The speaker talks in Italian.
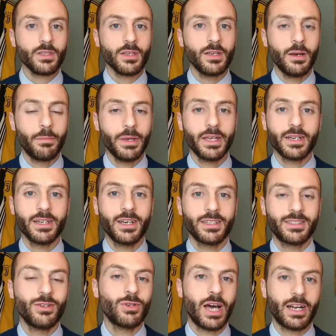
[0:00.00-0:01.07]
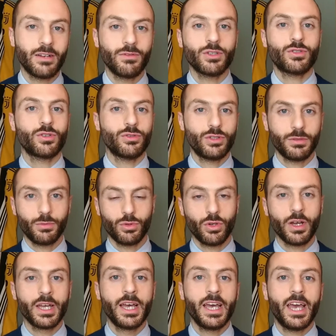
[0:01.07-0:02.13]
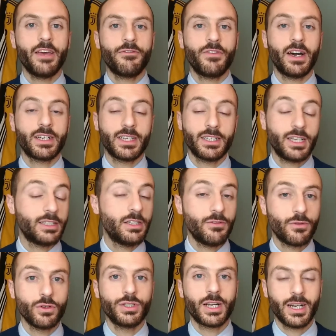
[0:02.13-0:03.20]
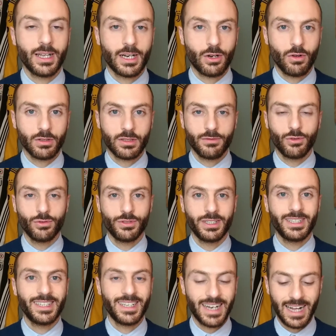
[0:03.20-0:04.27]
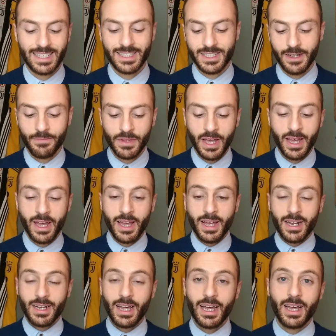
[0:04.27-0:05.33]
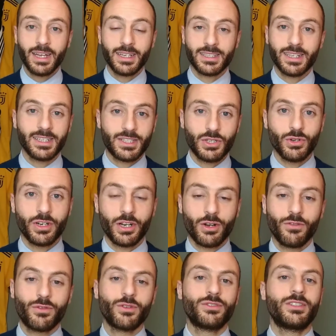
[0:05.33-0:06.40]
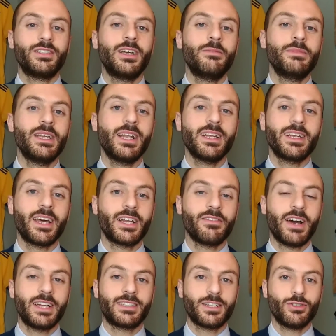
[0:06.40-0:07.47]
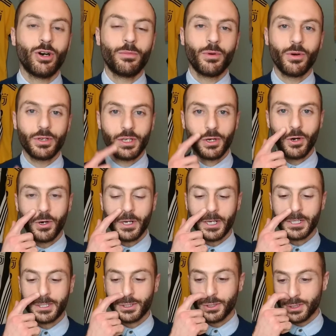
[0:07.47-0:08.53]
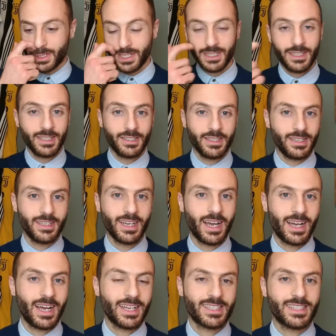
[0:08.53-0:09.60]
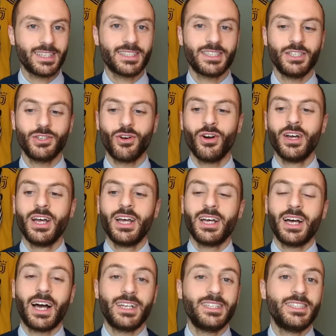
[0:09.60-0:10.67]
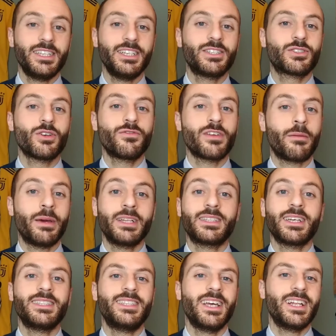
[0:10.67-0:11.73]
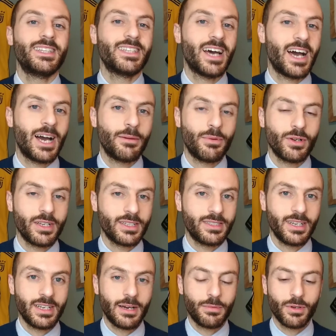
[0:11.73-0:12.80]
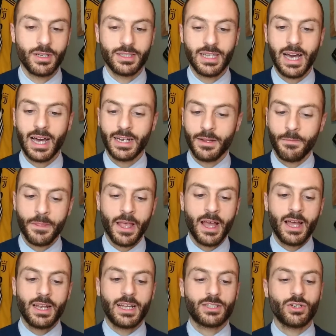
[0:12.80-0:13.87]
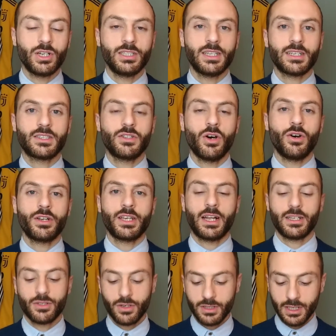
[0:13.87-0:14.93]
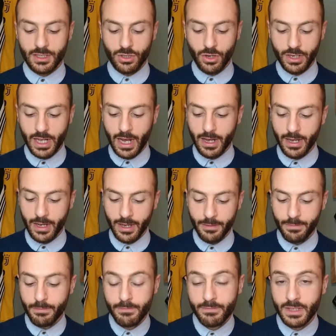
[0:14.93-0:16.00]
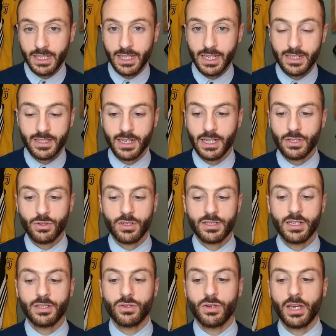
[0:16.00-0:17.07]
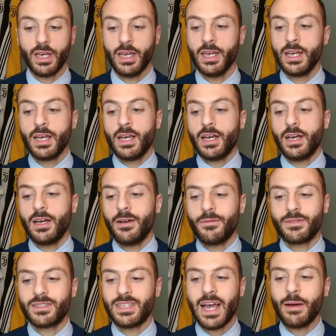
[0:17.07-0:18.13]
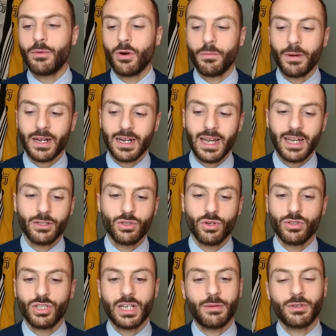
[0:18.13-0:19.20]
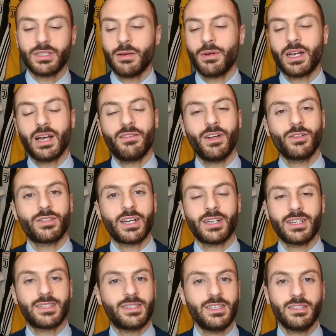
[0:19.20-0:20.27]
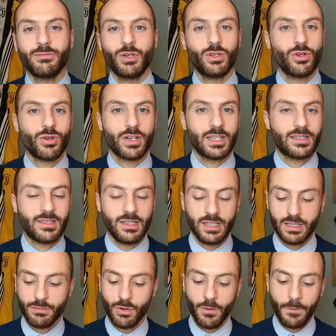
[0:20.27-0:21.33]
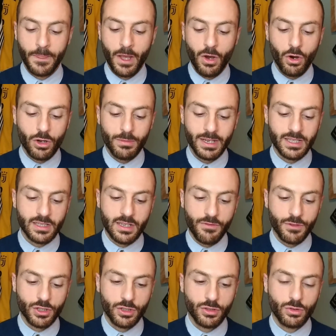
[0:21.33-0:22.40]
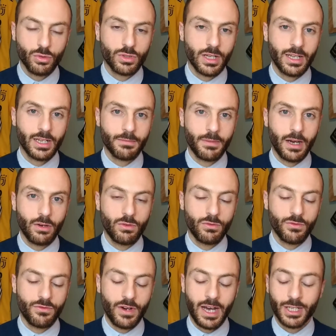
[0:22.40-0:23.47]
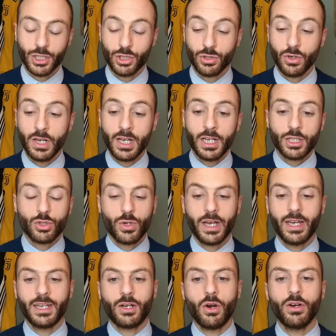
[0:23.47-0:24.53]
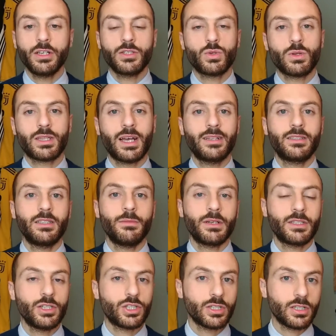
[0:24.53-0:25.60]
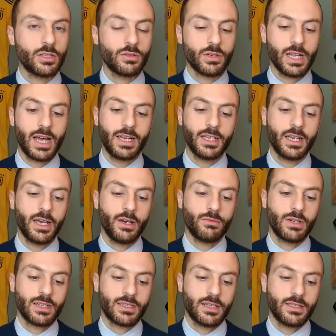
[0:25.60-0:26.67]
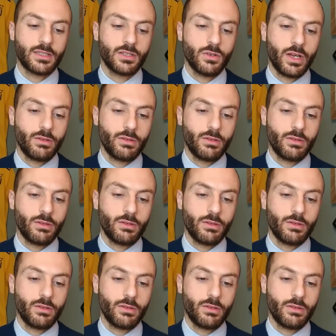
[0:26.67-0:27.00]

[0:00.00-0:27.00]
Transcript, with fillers: eh, per donare il vostro contributo e far diffondere la raccolta fondi. Grazie. La eh, sanzione nei confronti del Milan è arrivata dopo i cori che si sono sentiti a, a, San Siro all'indirizzo ovviamente del Napoli e dei napoletani. La solita storia, la solita storia eh, in che senso? Nel senso che eh, stiamo parlando, diciamo, siamo a cavallo tra razzismo e non razzismo. Ormai si sta facendo di tutta l'erba un fascio, cioè cori insultanti di matrice territoriale è una, sanzio-